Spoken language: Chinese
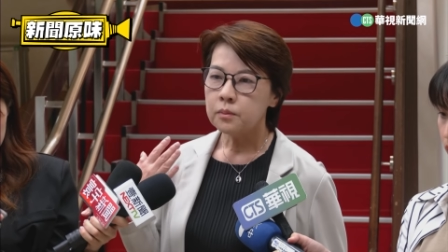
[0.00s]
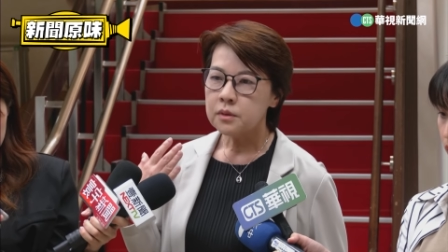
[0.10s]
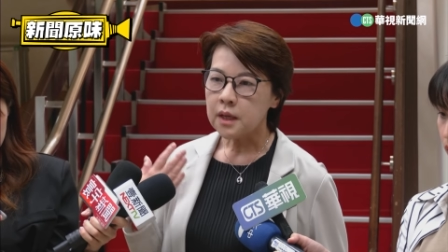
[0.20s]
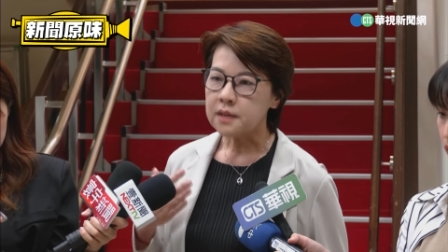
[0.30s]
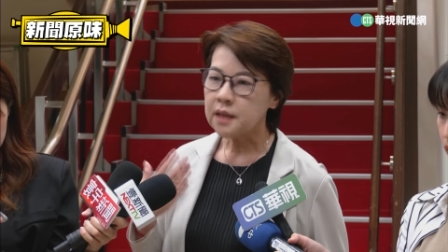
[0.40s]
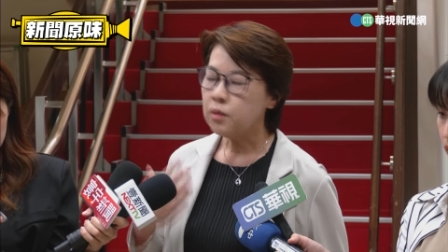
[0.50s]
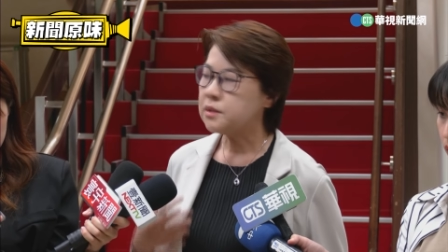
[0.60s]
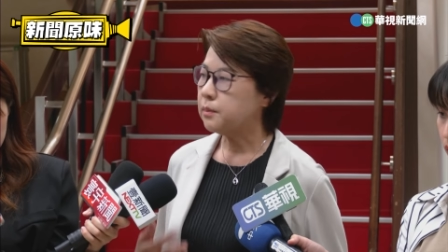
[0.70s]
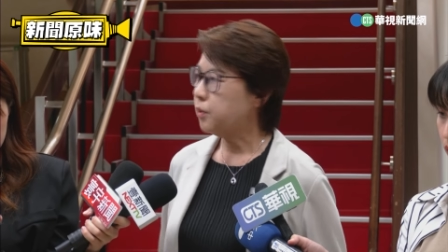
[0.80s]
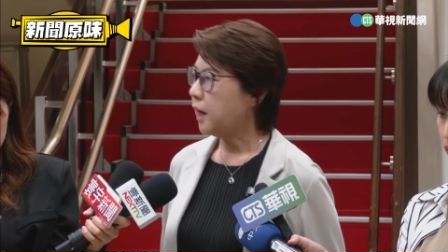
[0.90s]
厂商为
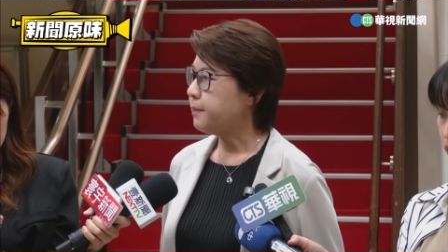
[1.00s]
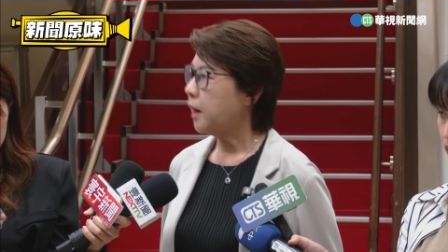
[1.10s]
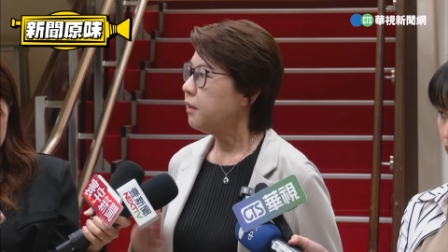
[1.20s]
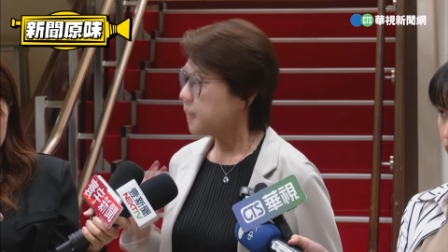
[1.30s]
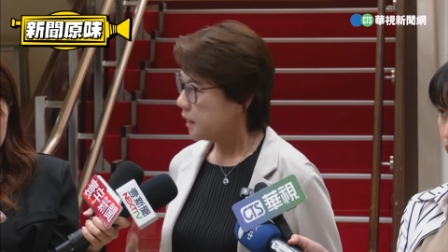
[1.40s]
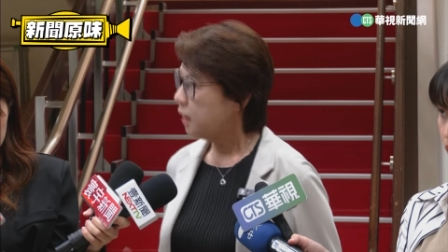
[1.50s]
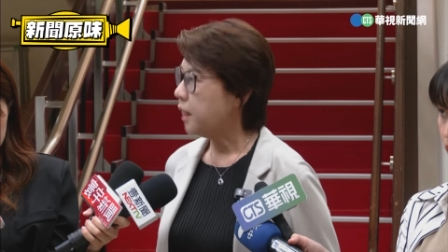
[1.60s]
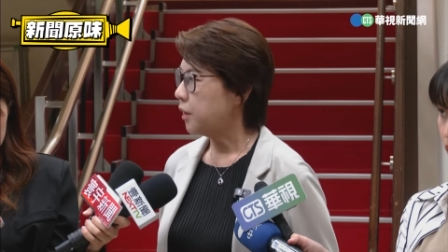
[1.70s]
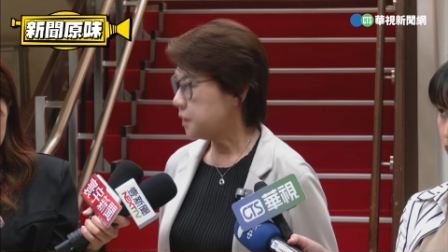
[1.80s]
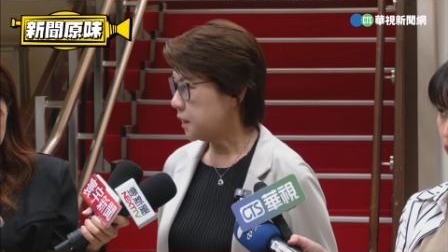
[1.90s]
什么不来标，也要
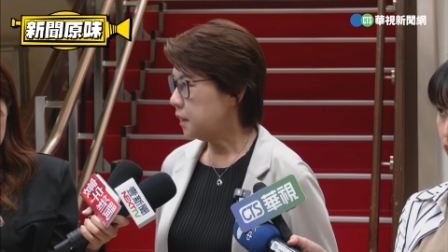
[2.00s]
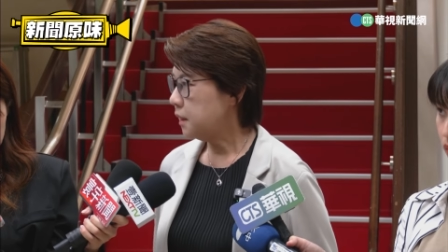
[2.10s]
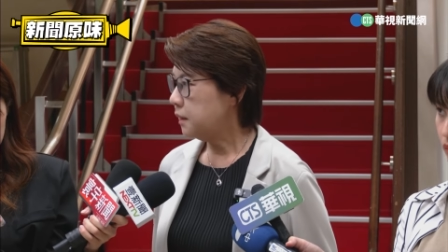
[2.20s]
了解。